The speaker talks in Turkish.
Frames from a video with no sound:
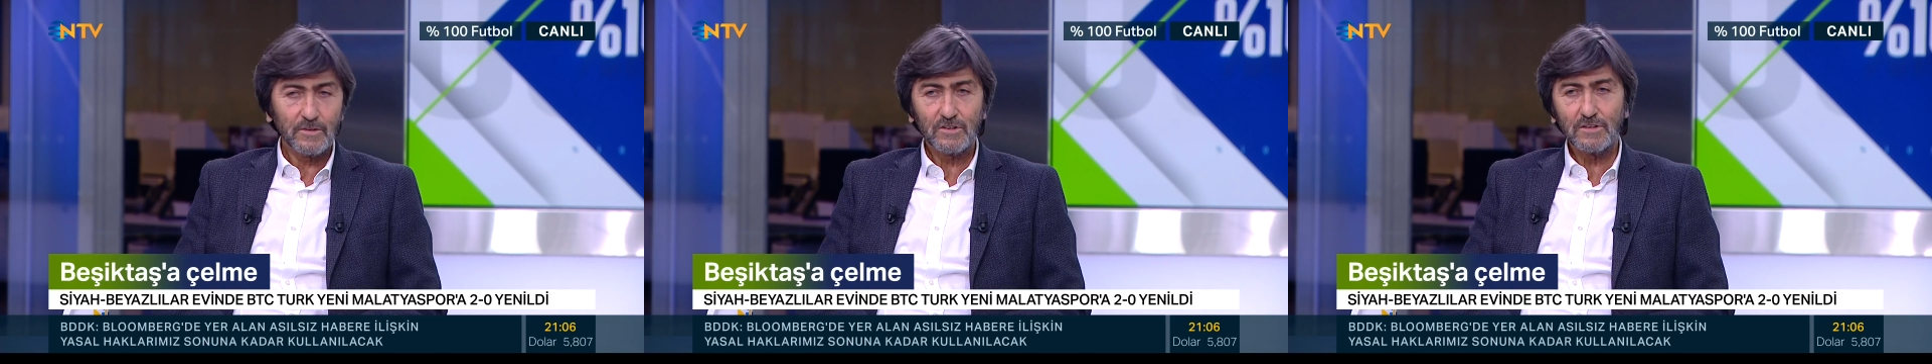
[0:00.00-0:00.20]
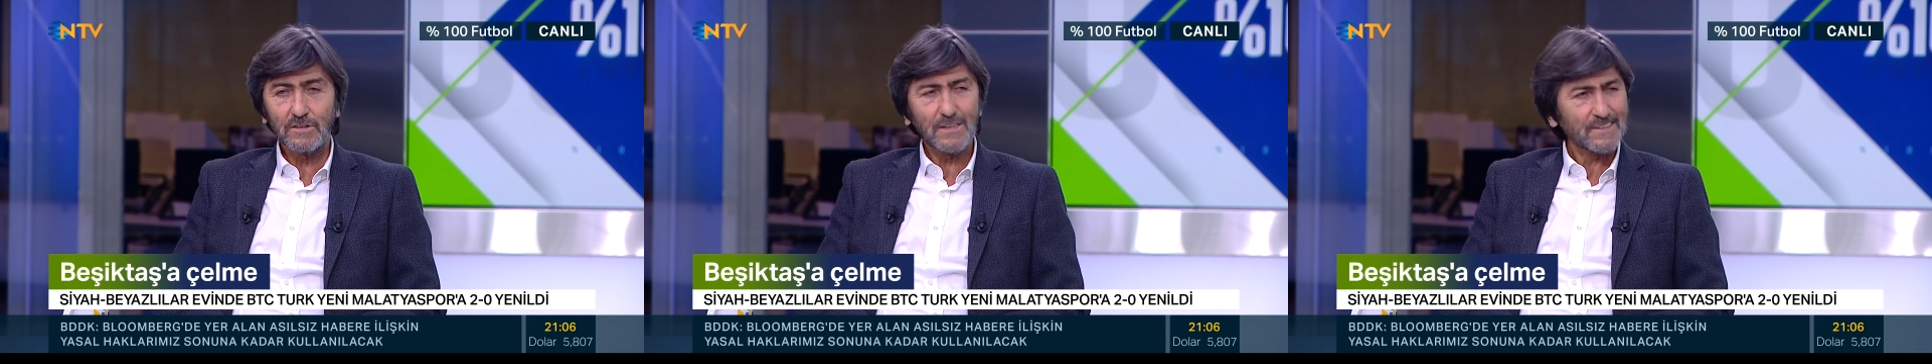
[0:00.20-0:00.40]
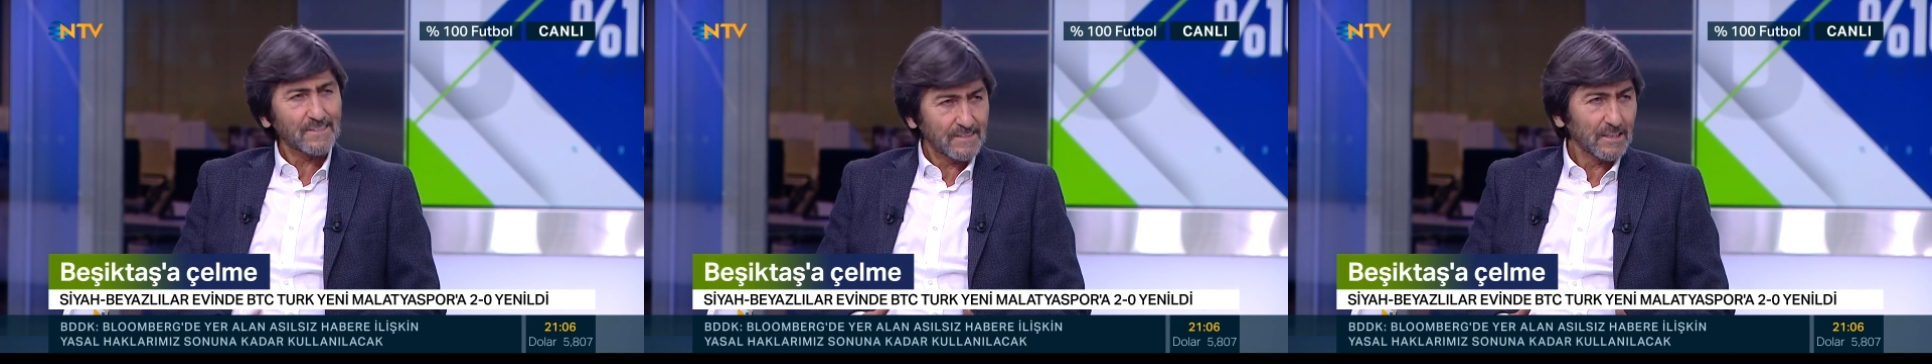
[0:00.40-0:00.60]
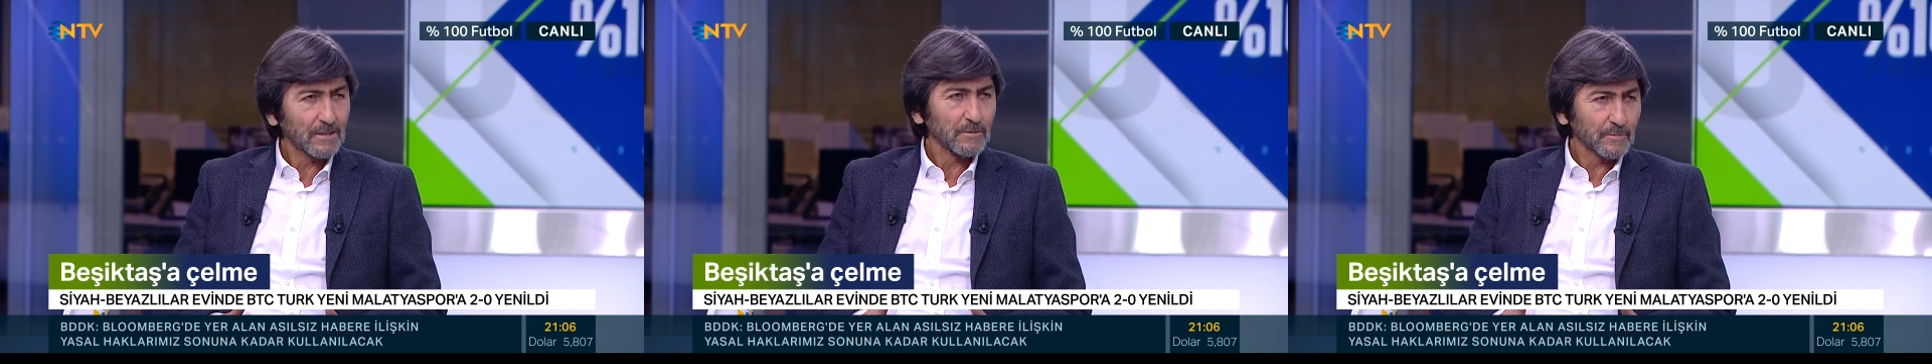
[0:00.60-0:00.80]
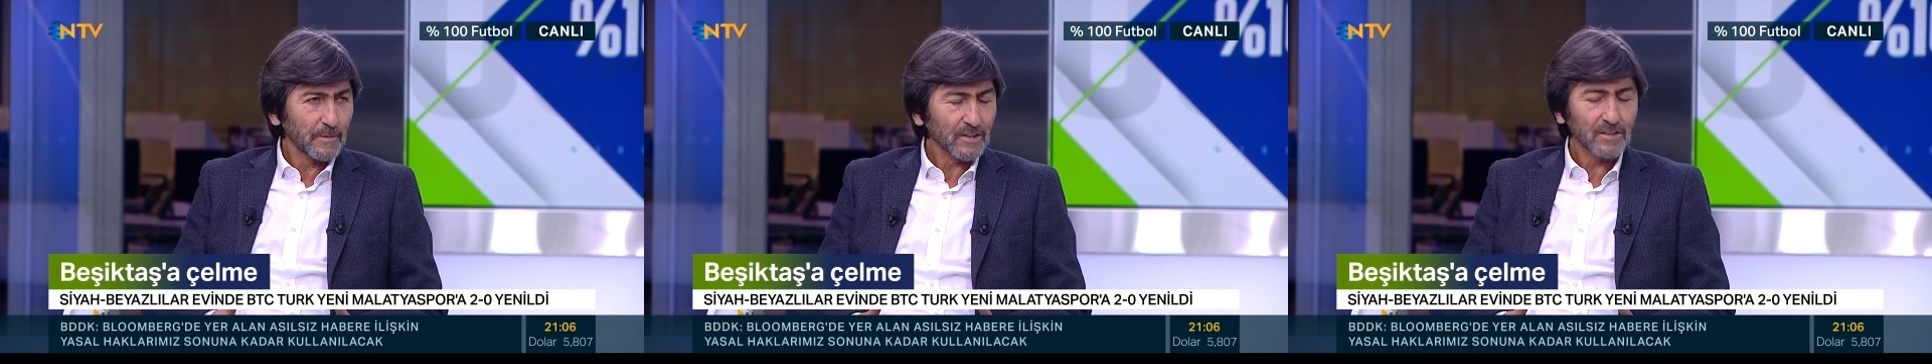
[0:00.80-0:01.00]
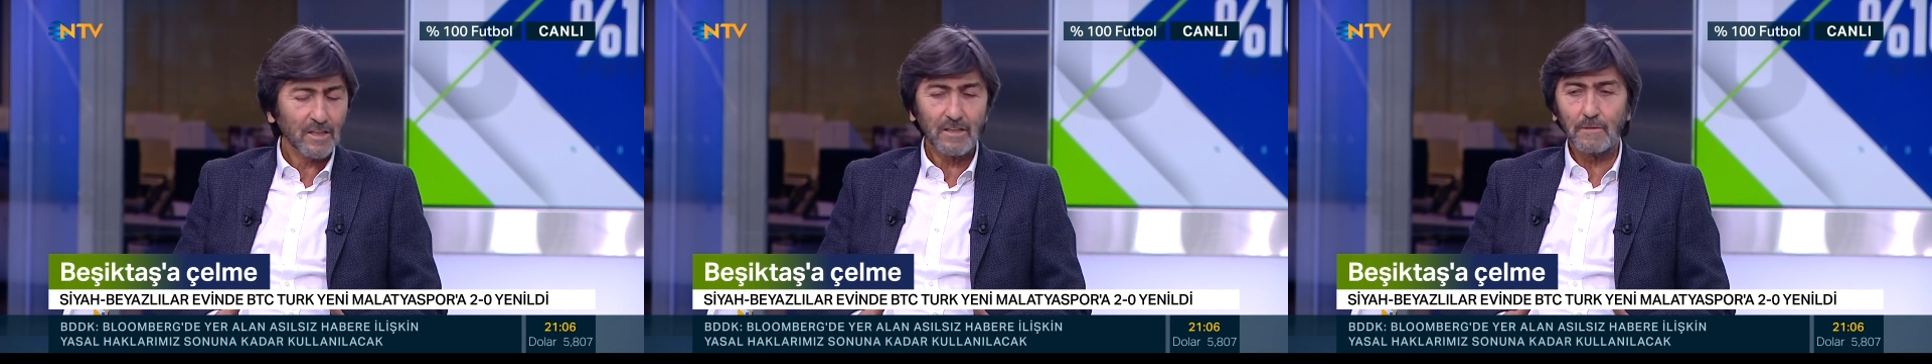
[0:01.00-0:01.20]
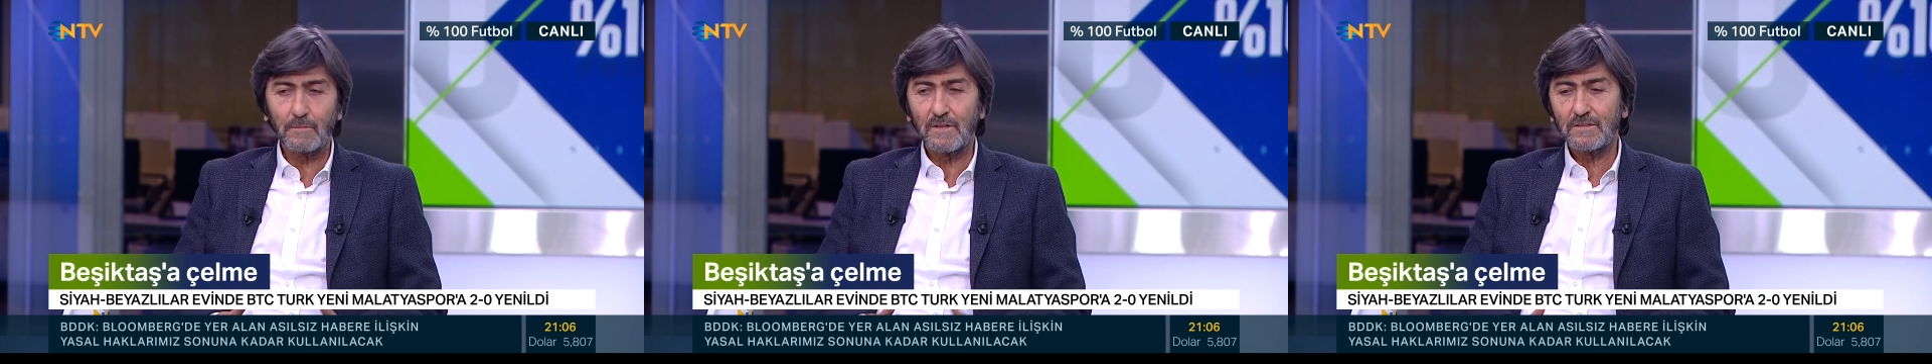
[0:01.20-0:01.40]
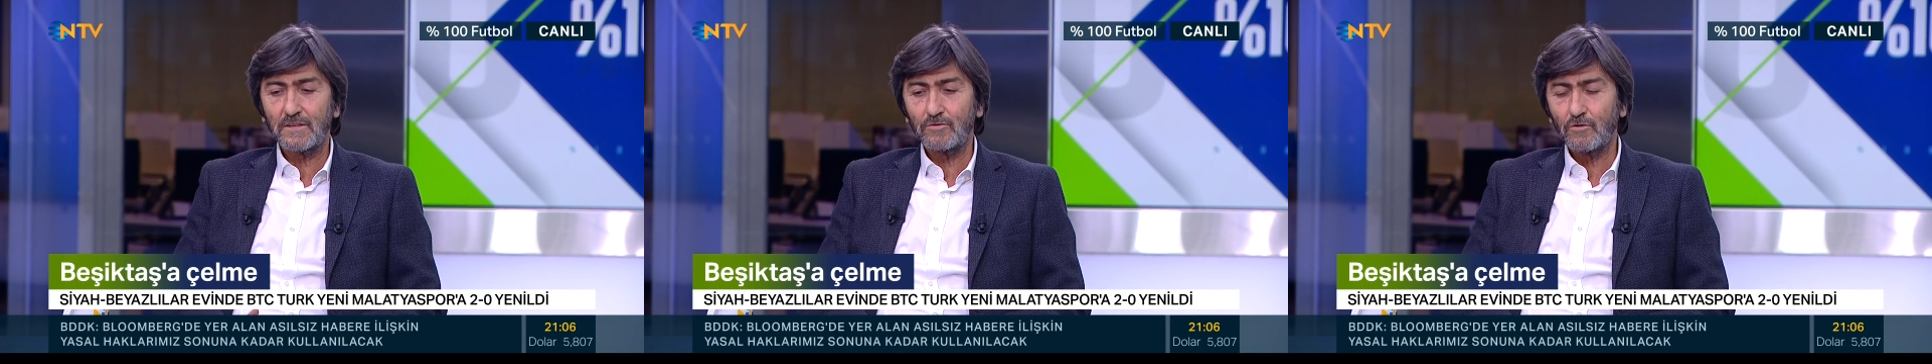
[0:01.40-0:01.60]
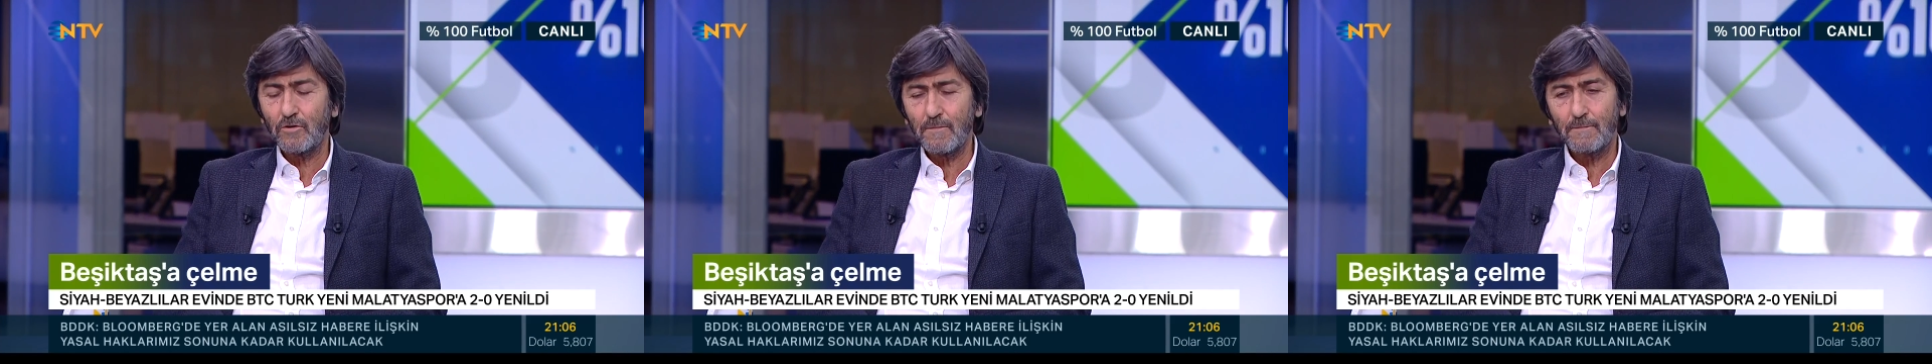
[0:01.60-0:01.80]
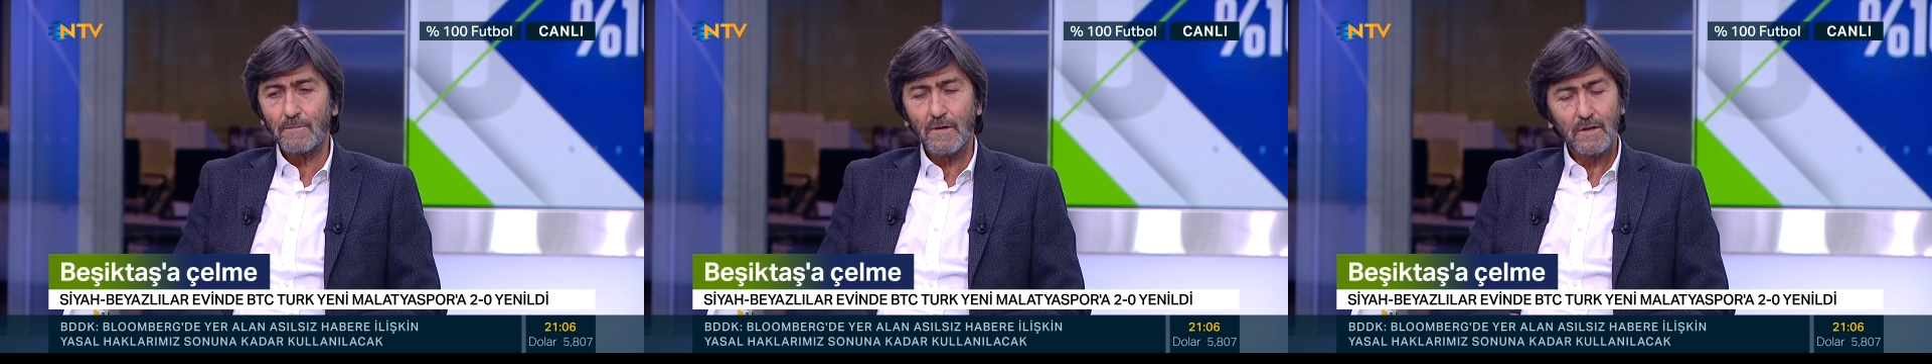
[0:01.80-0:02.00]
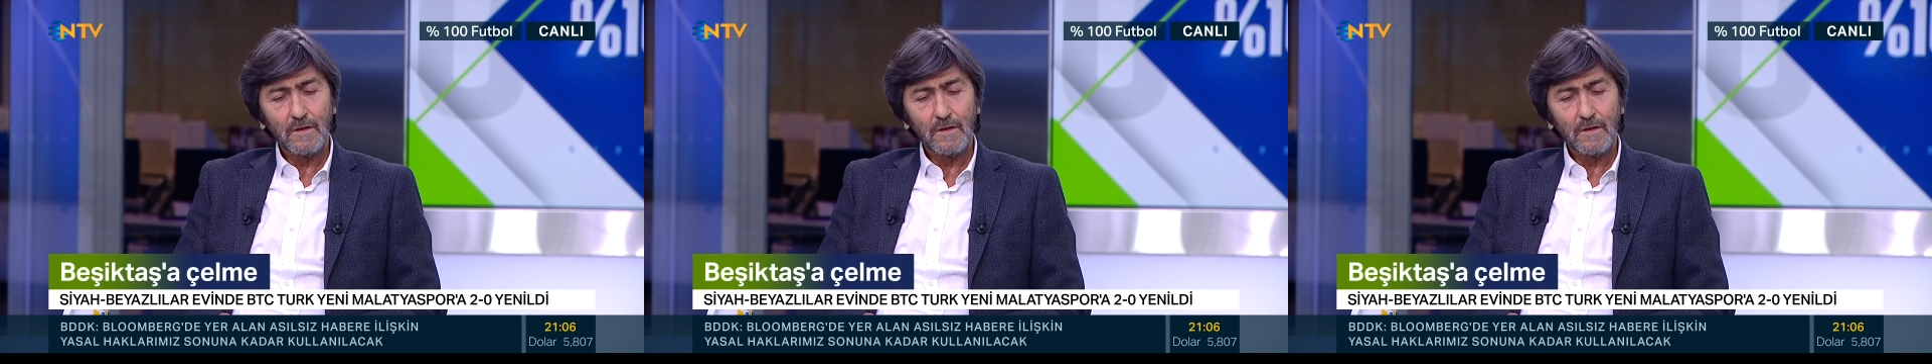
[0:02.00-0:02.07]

maçında izlediğimiz maçlardan bahsediyorum.